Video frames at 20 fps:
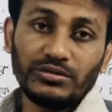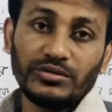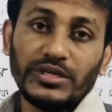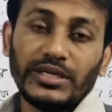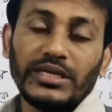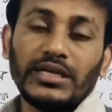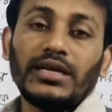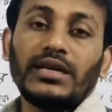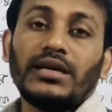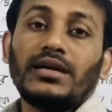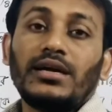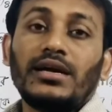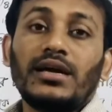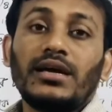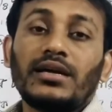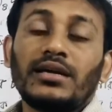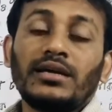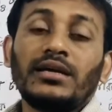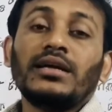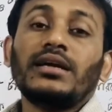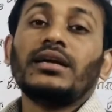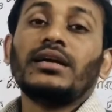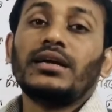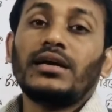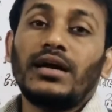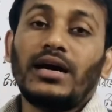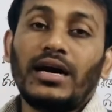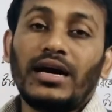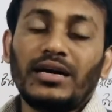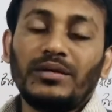নিয়ে আর
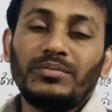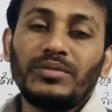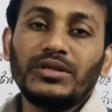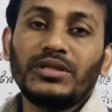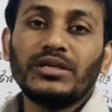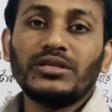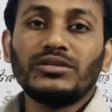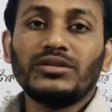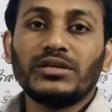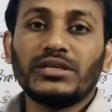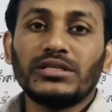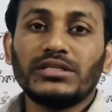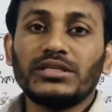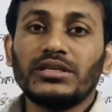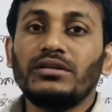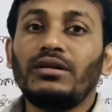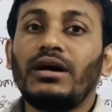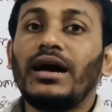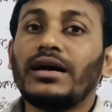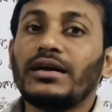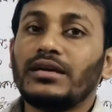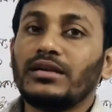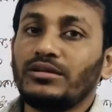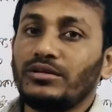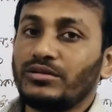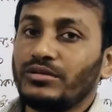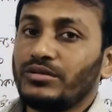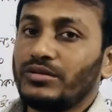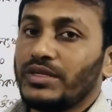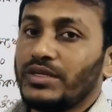আট ভিত্তিক সংখ্যা ছিল আটটি অঙ্ক
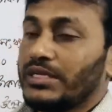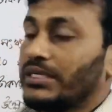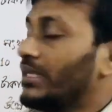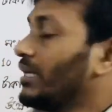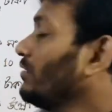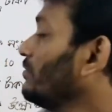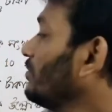নিয়ে তাহলে